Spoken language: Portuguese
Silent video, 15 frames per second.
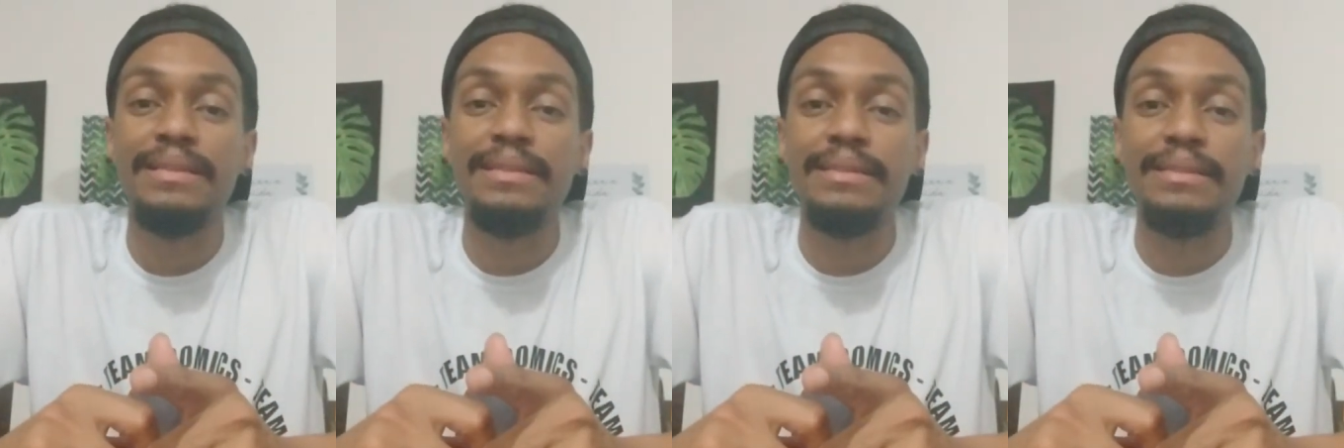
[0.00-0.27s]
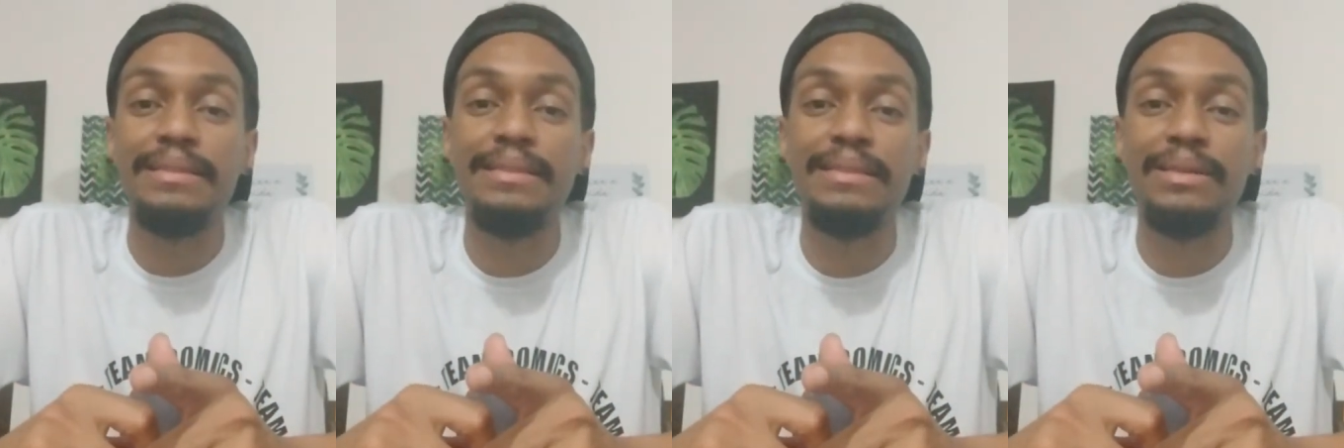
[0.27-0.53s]

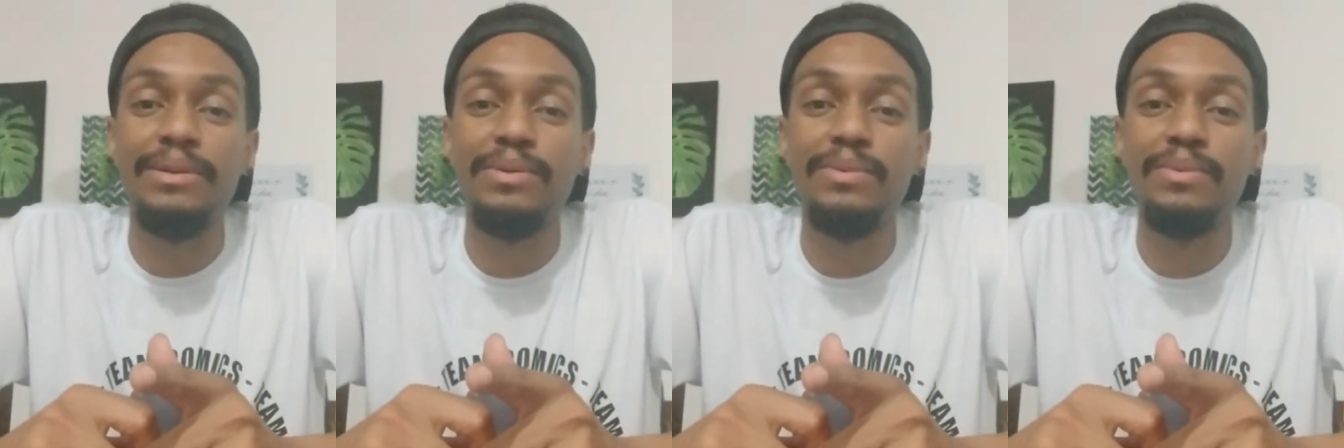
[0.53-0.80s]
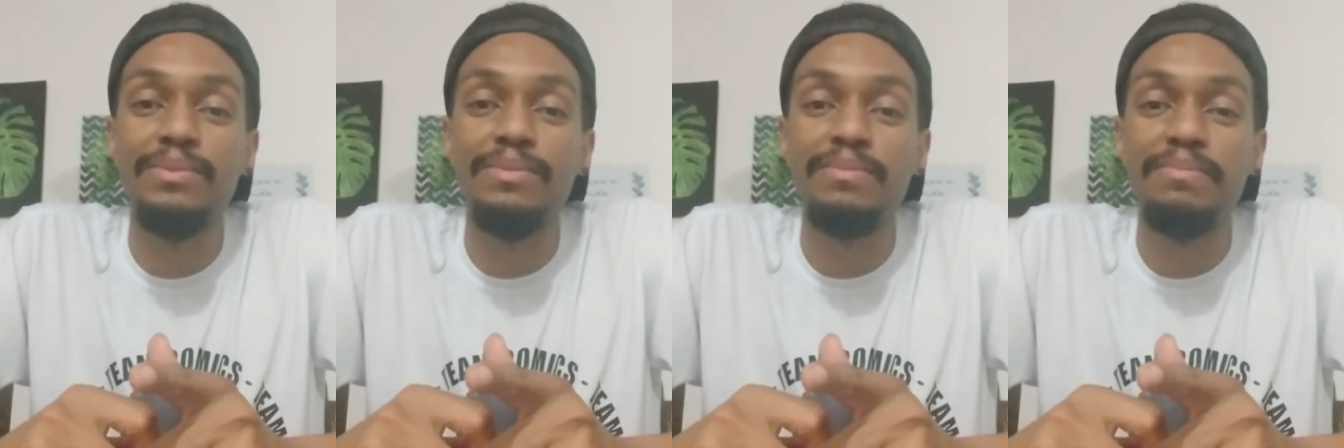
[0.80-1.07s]

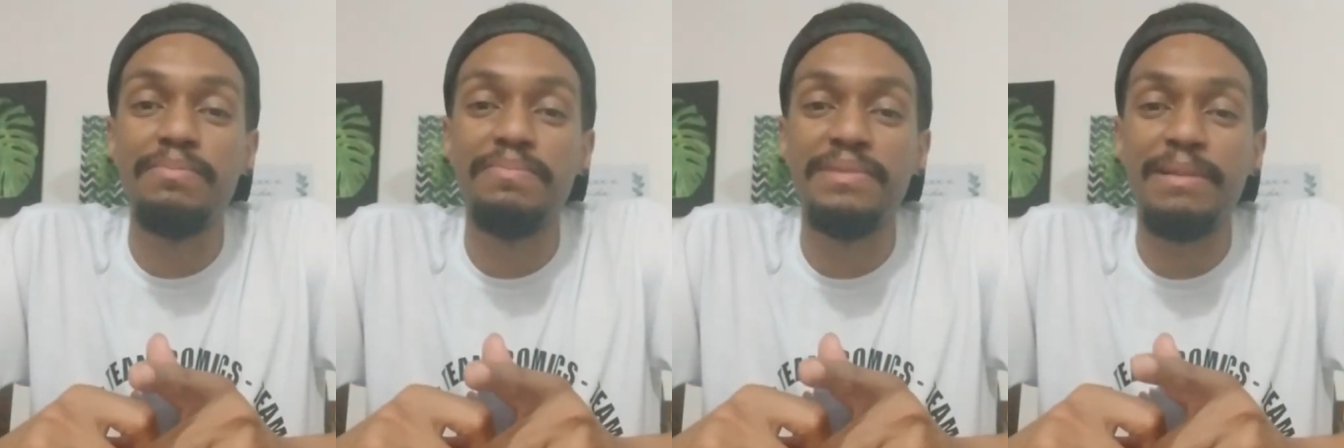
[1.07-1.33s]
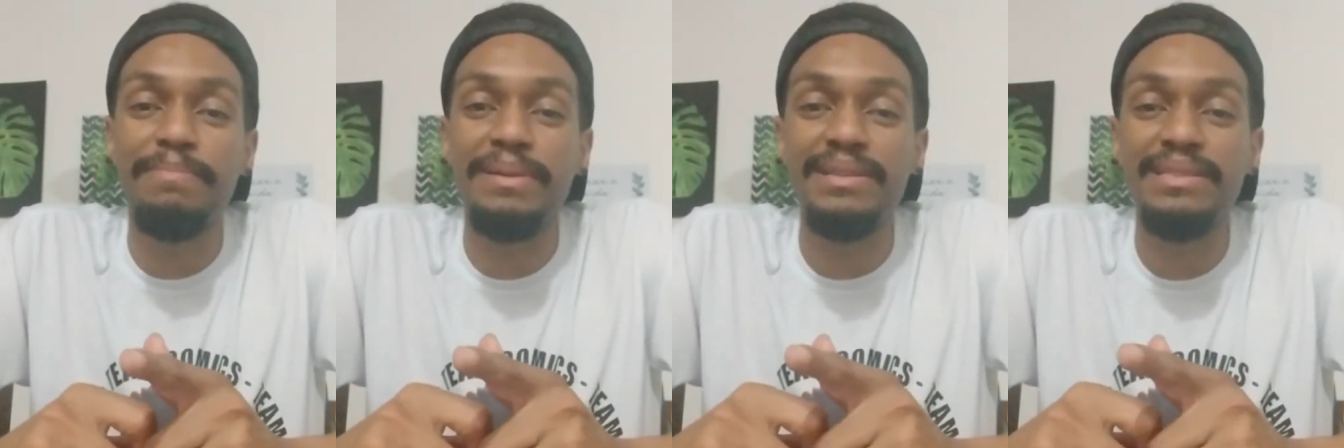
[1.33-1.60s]
então você
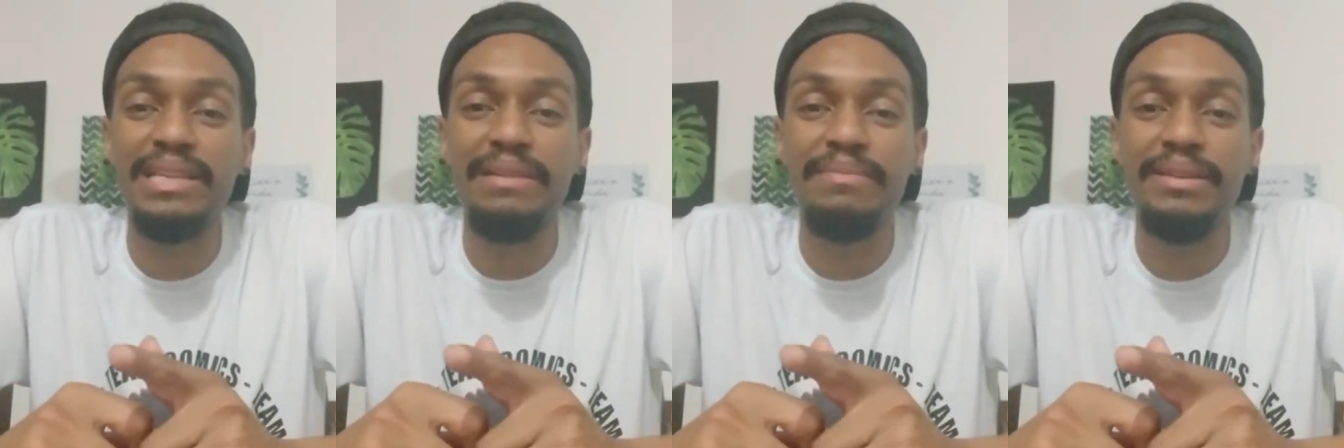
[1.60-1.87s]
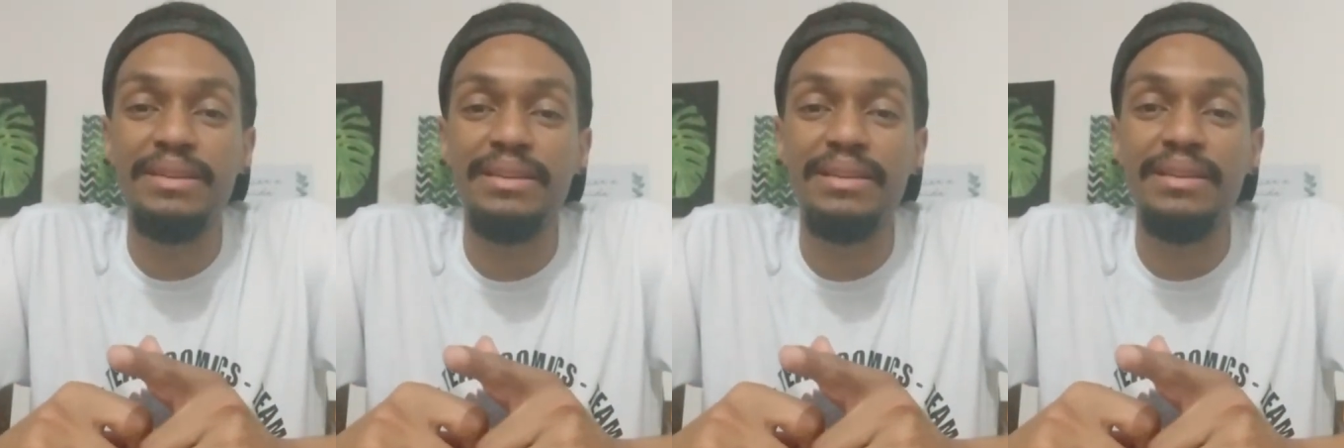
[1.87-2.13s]
percebe
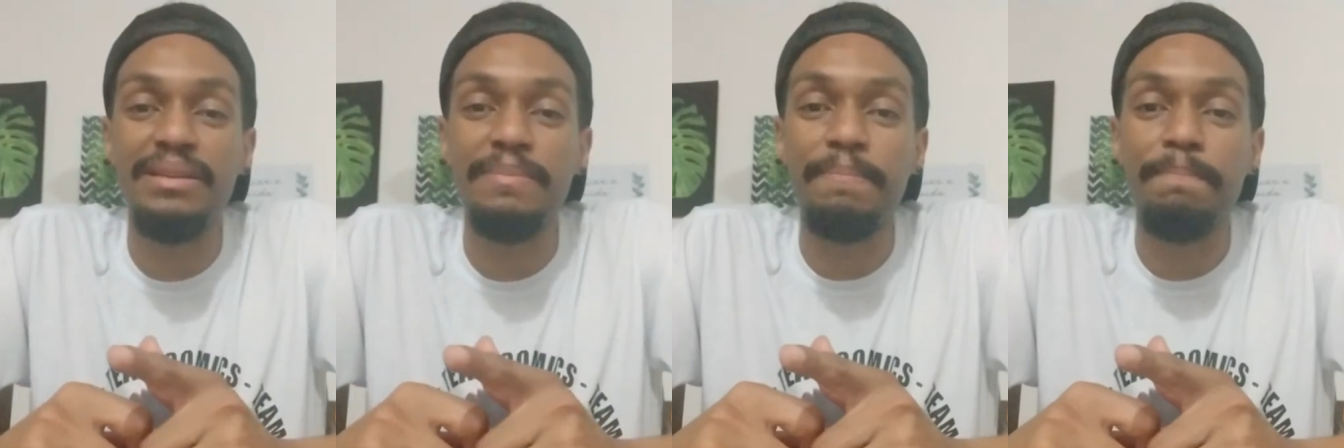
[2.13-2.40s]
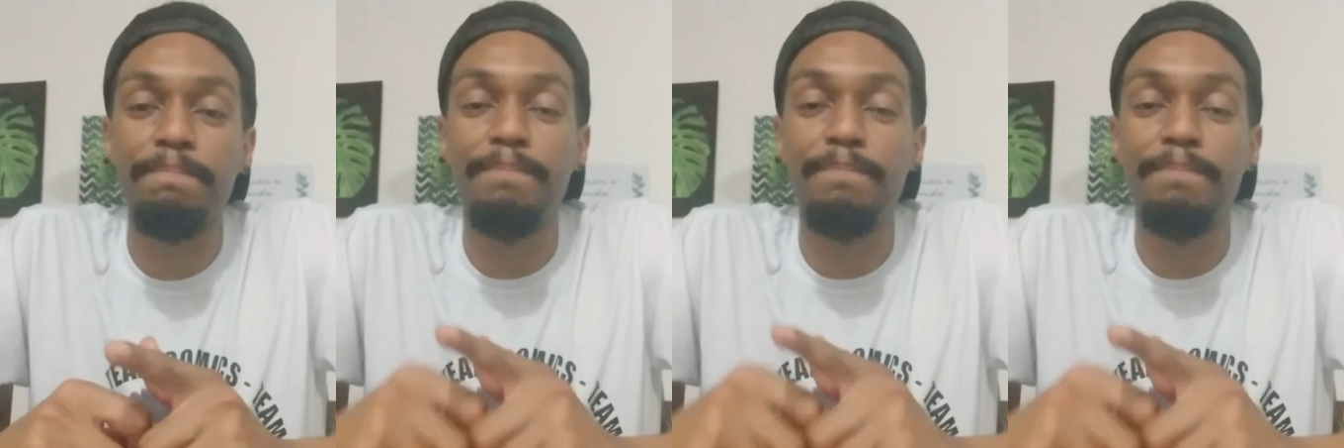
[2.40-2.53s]
que